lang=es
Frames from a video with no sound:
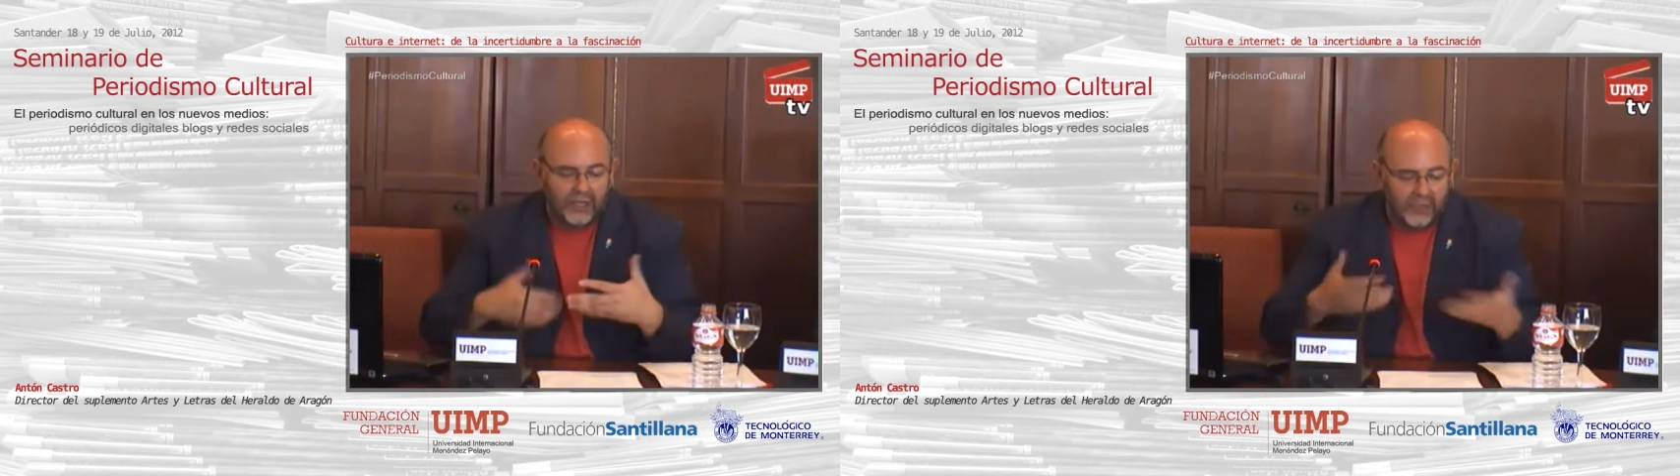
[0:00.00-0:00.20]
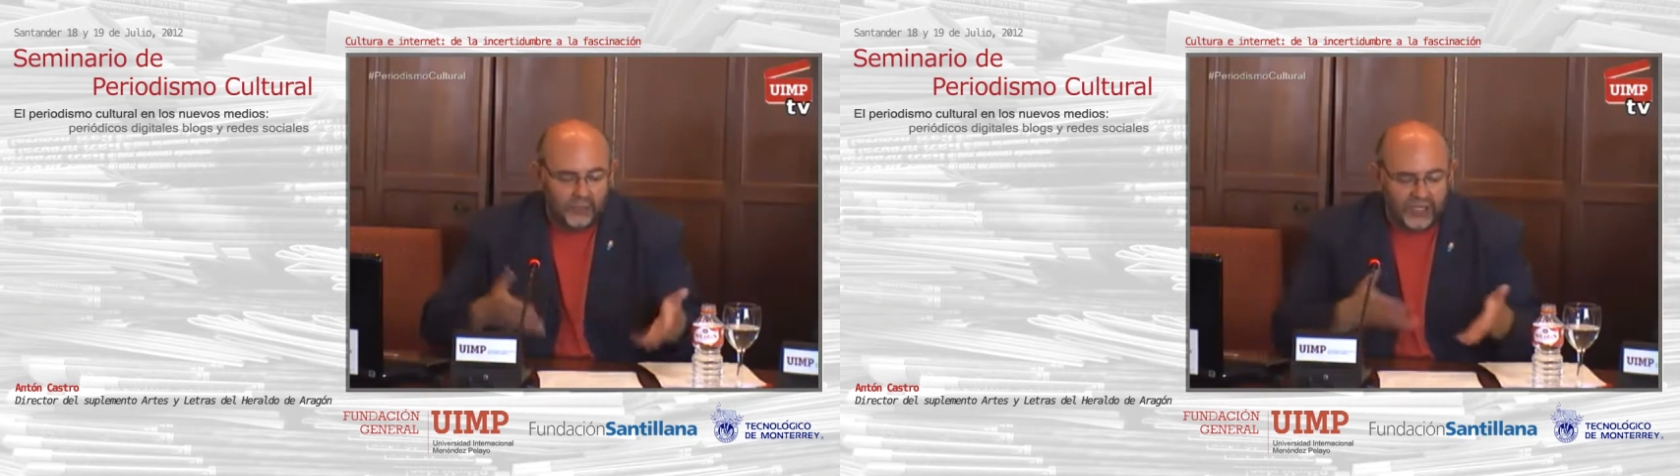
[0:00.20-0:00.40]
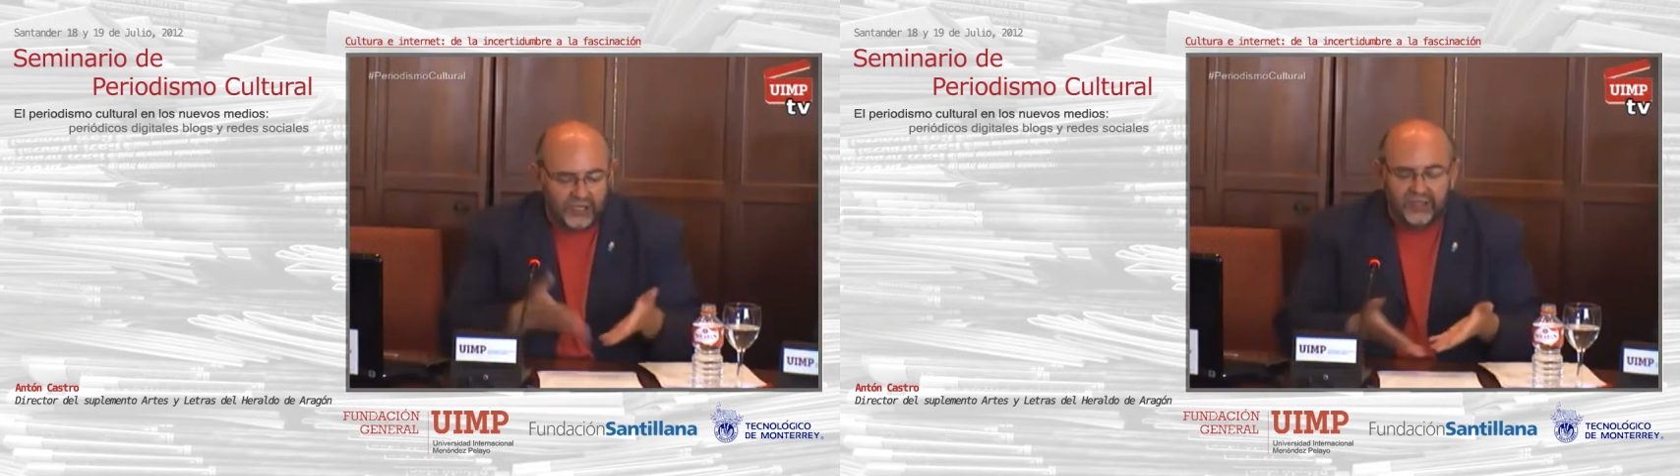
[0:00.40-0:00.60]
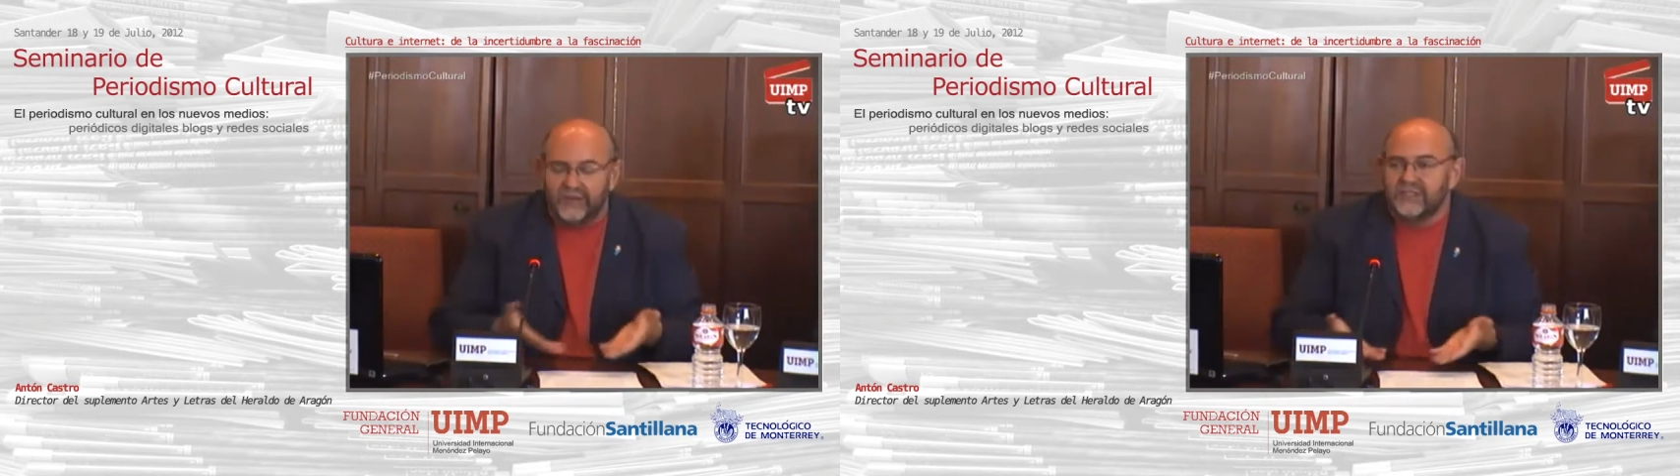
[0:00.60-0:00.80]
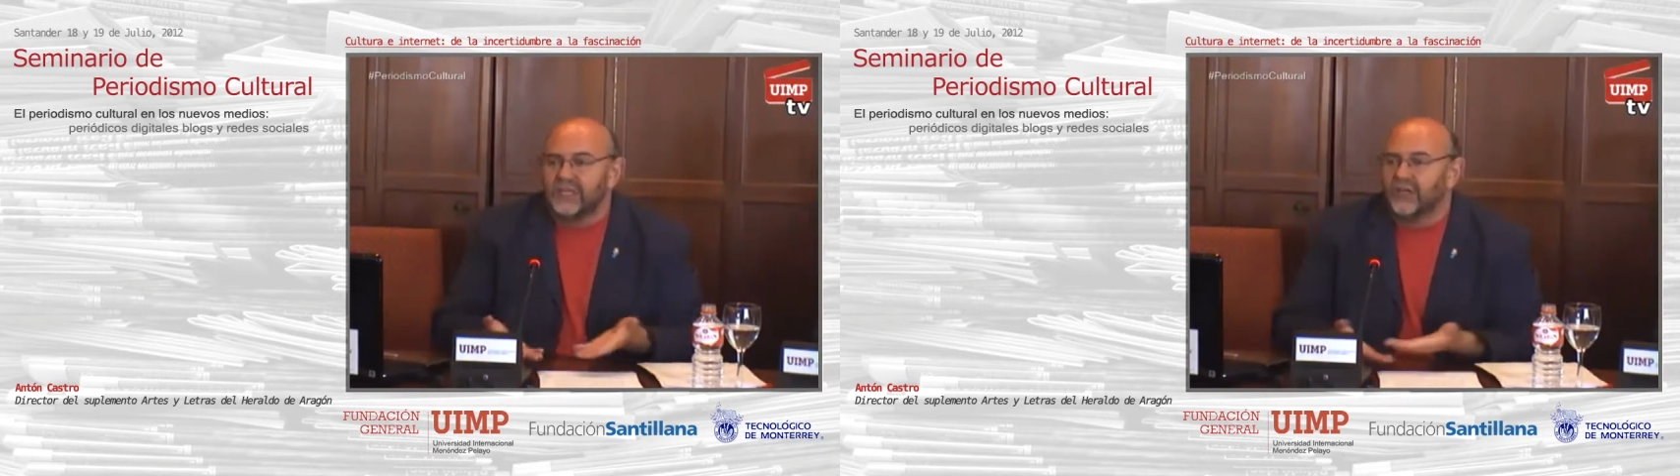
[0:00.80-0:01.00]
hay mucha gente que
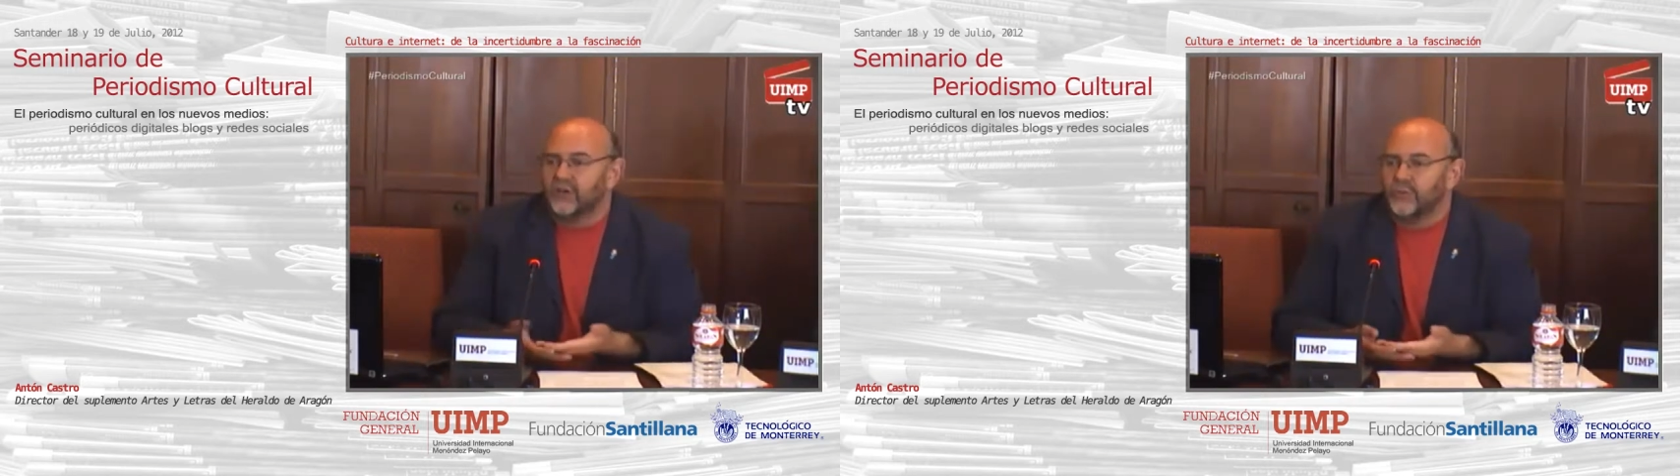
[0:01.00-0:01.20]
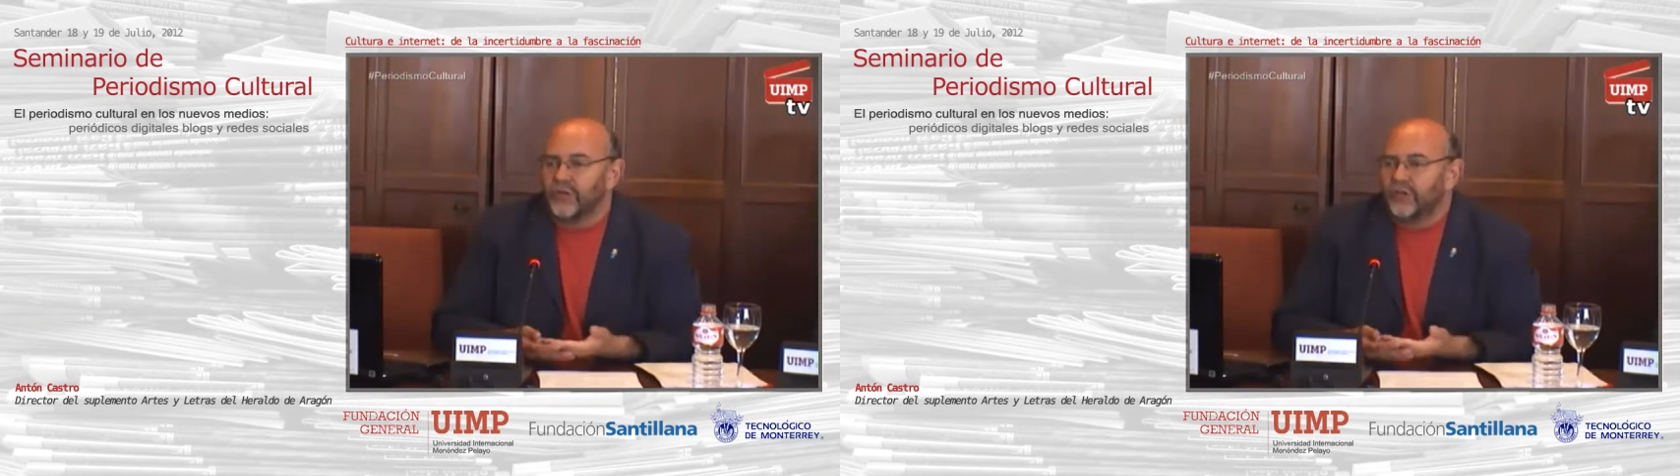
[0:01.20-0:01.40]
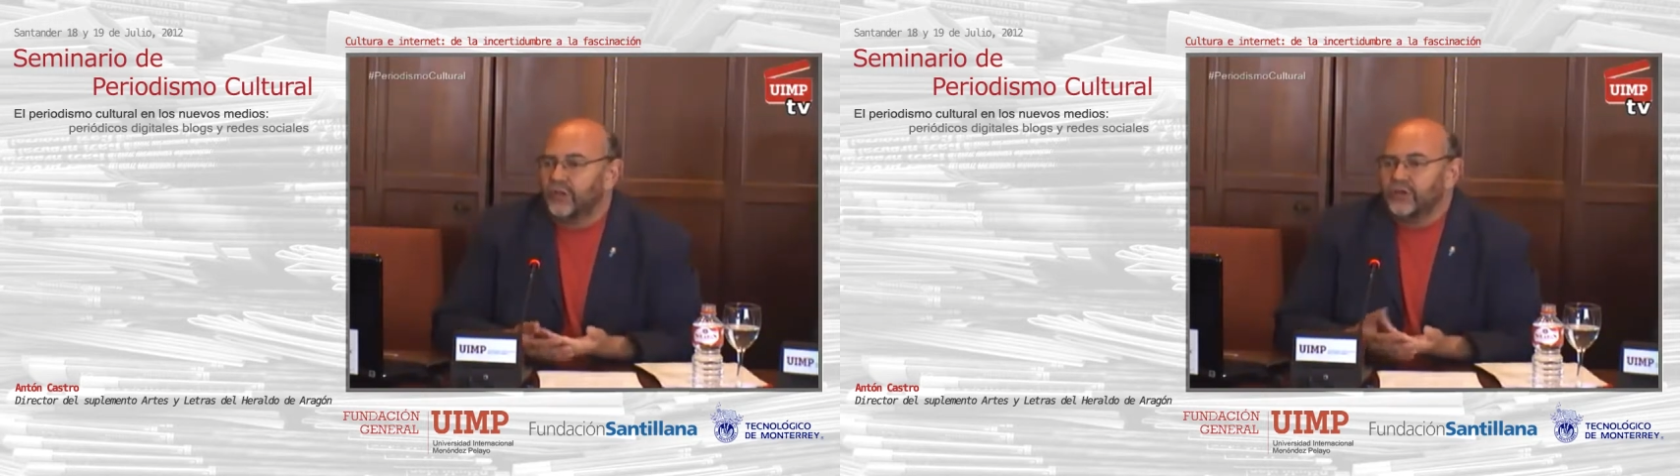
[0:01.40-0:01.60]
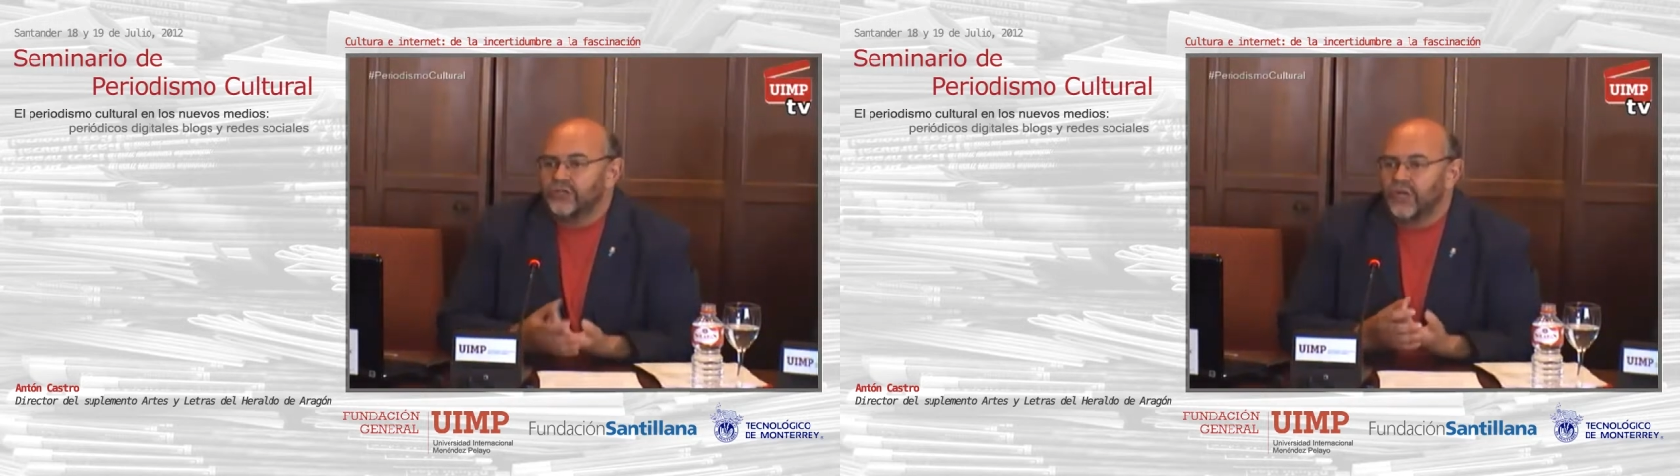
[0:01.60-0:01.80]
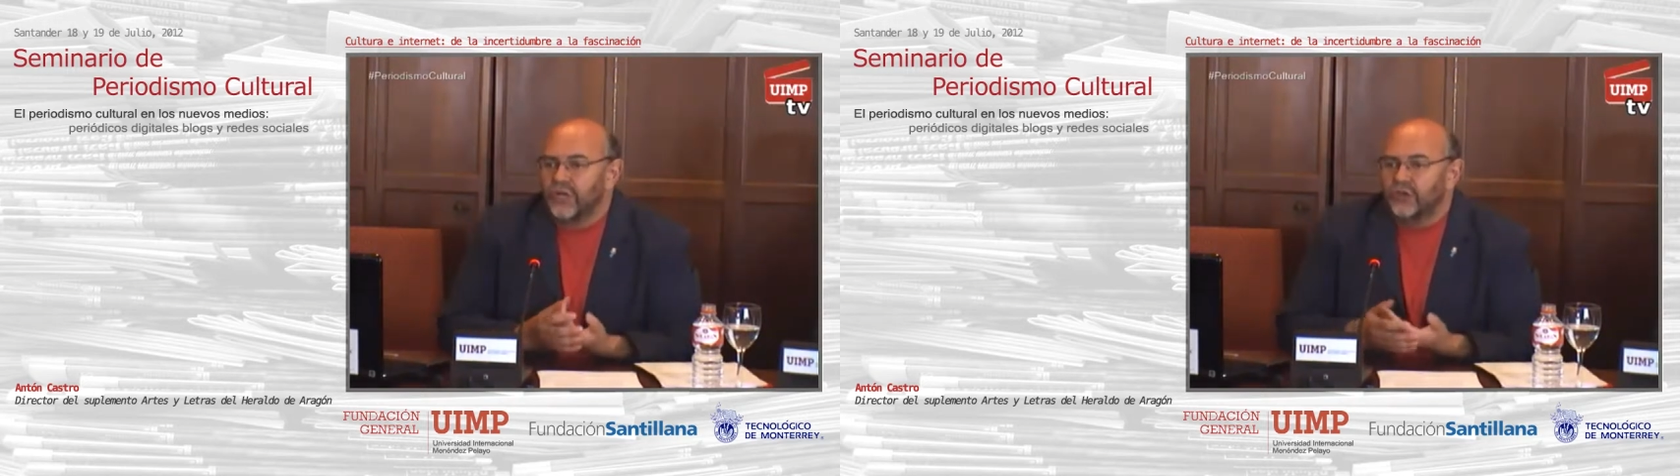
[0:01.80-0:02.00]
necesita salir en los periódicos,